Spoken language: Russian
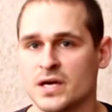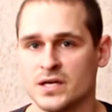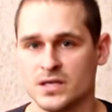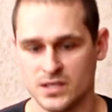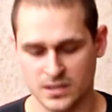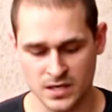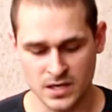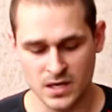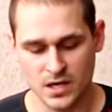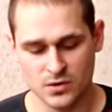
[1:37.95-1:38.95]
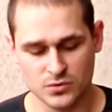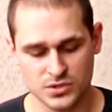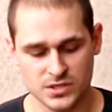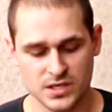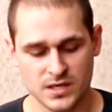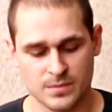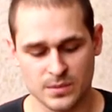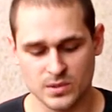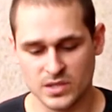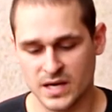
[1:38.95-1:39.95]
и усилие
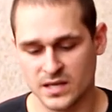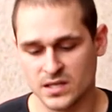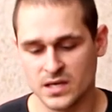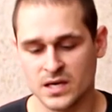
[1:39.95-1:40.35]
пропадает.